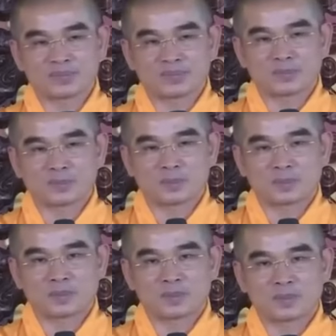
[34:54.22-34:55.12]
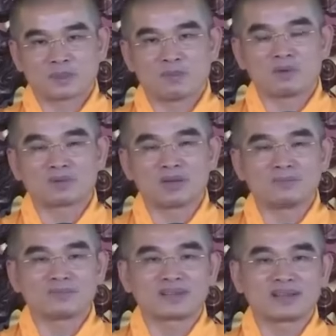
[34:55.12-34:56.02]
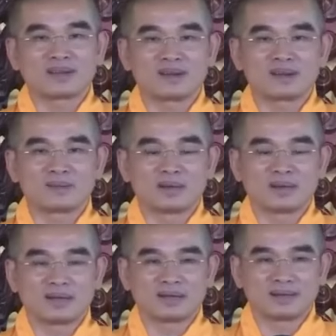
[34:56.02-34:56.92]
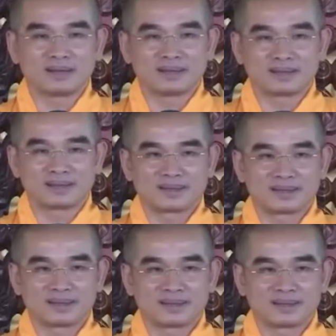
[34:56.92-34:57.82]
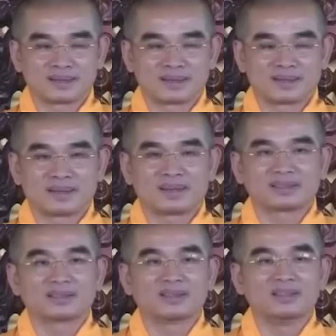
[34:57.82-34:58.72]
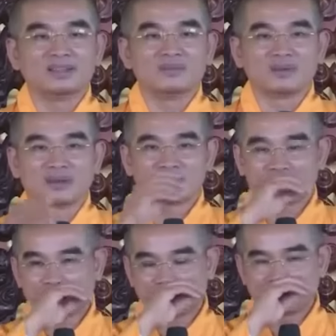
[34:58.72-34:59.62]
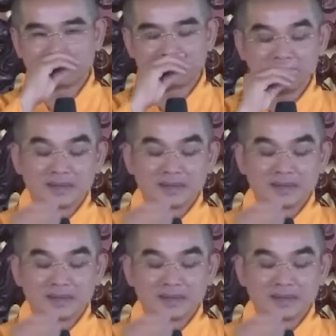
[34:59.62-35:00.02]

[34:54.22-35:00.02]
Một niệm thấy khó của mình là gì? là tự mình khởi cái chướng nghiệp của mình lên.